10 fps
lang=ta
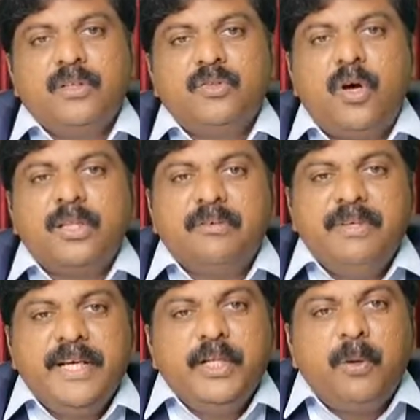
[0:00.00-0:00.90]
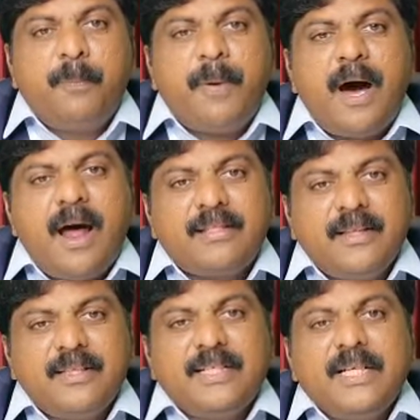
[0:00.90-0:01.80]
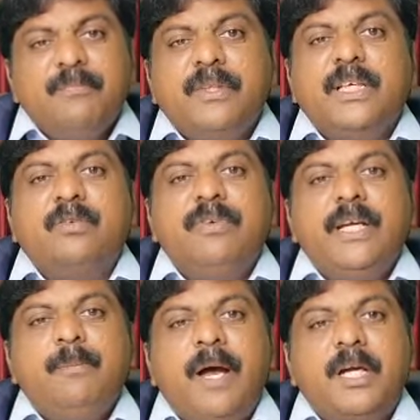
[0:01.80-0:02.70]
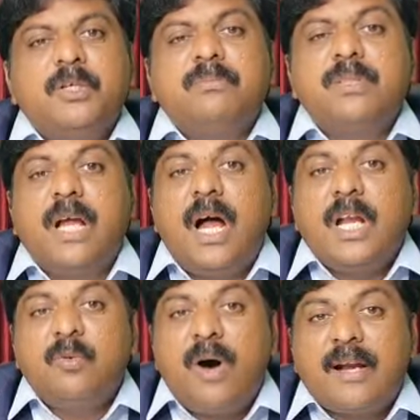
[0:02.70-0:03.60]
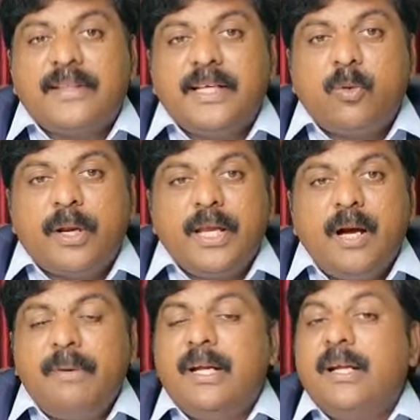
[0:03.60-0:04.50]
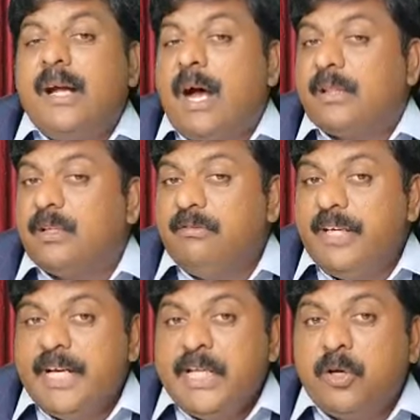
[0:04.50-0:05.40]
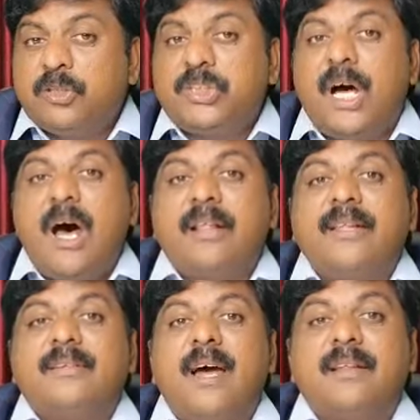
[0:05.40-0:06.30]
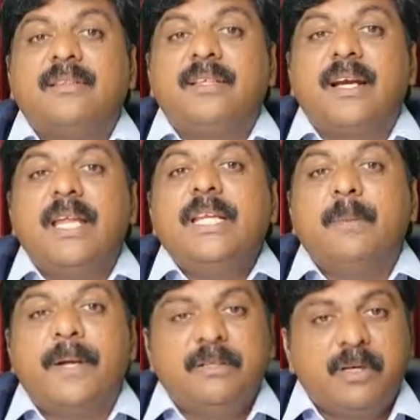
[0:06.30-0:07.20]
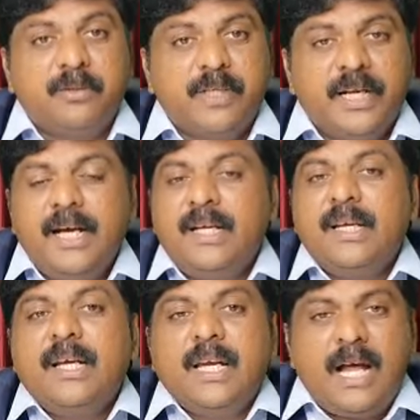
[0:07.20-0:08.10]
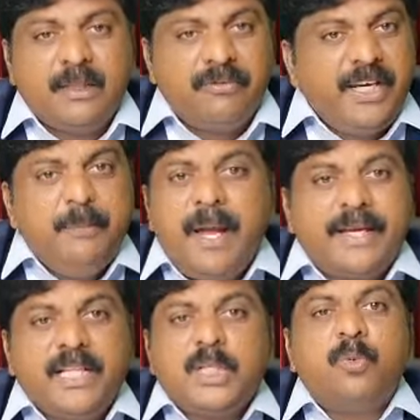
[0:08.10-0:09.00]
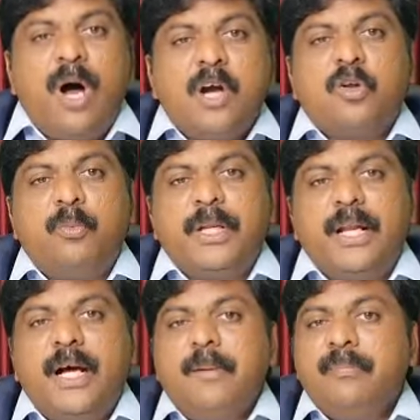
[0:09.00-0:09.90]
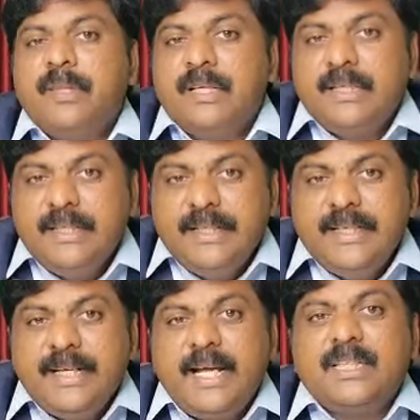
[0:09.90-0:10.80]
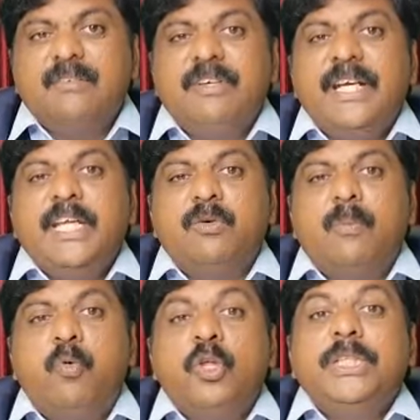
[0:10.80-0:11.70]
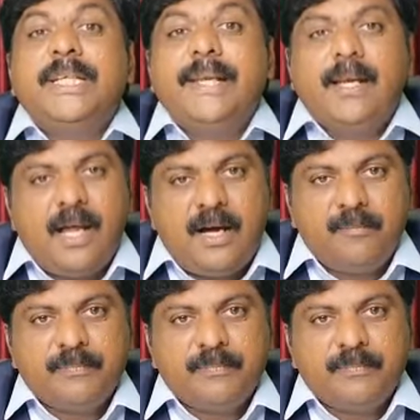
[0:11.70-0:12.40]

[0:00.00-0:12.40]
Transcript: ஸோ அந்த வீடியோ பார்த்ததுக்கு நீங்கள் ஃபீட்பேக்கும் நாலு வார்த்தை குறையாமல் அந்த வீடியோ சார்ந்த கருத்துக்களை நீங்கள் பதிவிடணும் ஏன்னா அந்த ஃபீட்பேக் எதுக்கு வாங்குறோம் அப்படின்னா நீங்கள் அந்த வீடியோவை புரிஞ்சுக்கிட்டீங்களா